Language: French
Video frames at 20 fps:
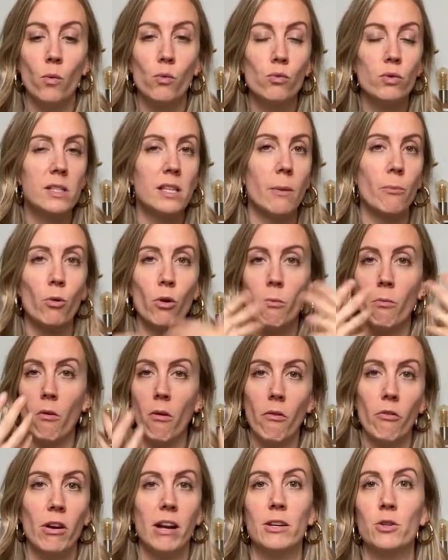ou
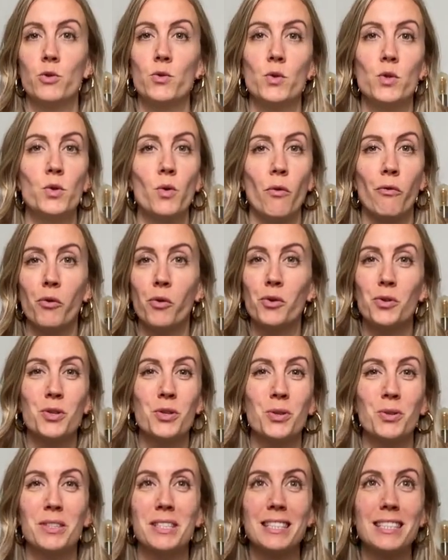simplement voilà, juste dans vos
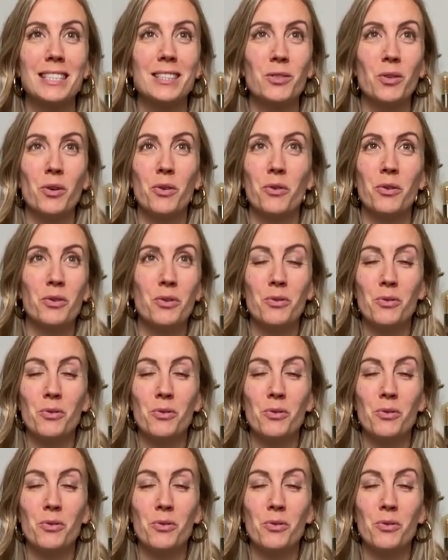ressentis dans